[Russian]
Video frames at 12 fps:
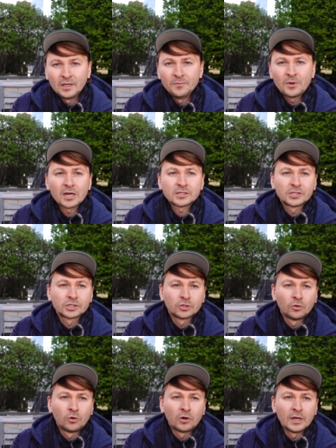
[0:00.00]
Им кажется,
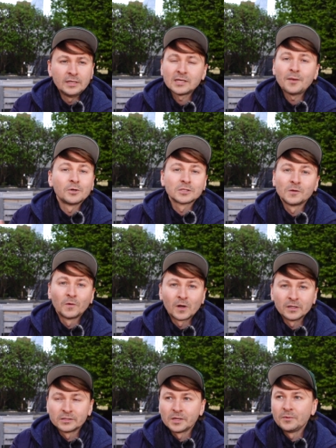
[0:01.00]
что они сами
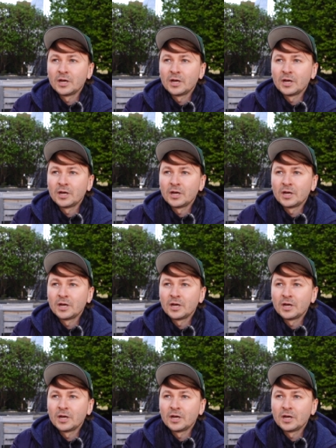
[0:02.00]
развиваются,